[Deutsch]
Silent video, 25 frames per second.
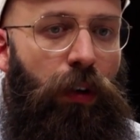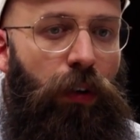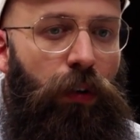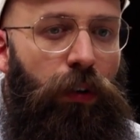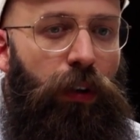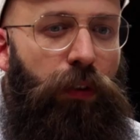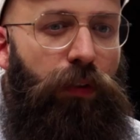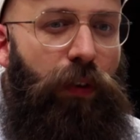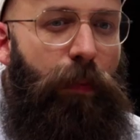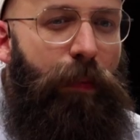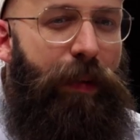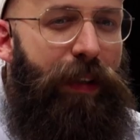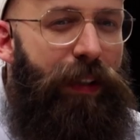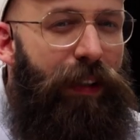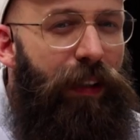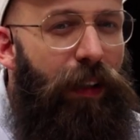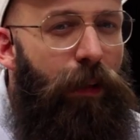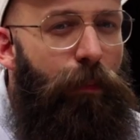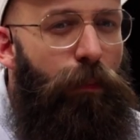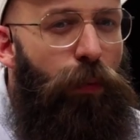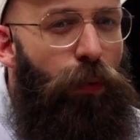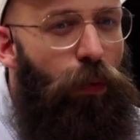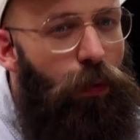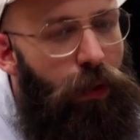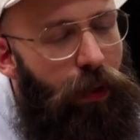Und ich vermisse
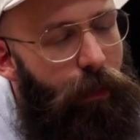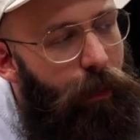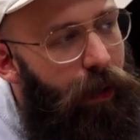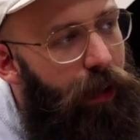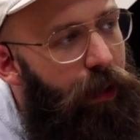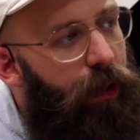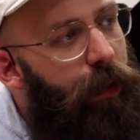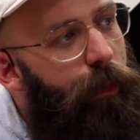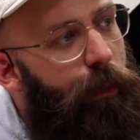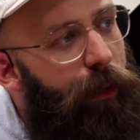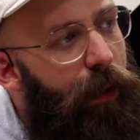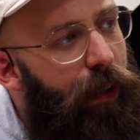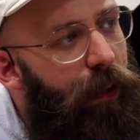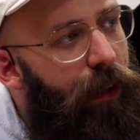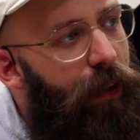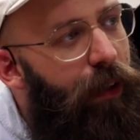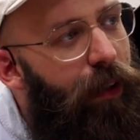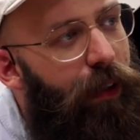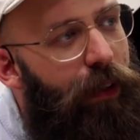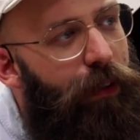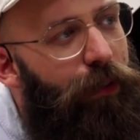die Bühne manchmal.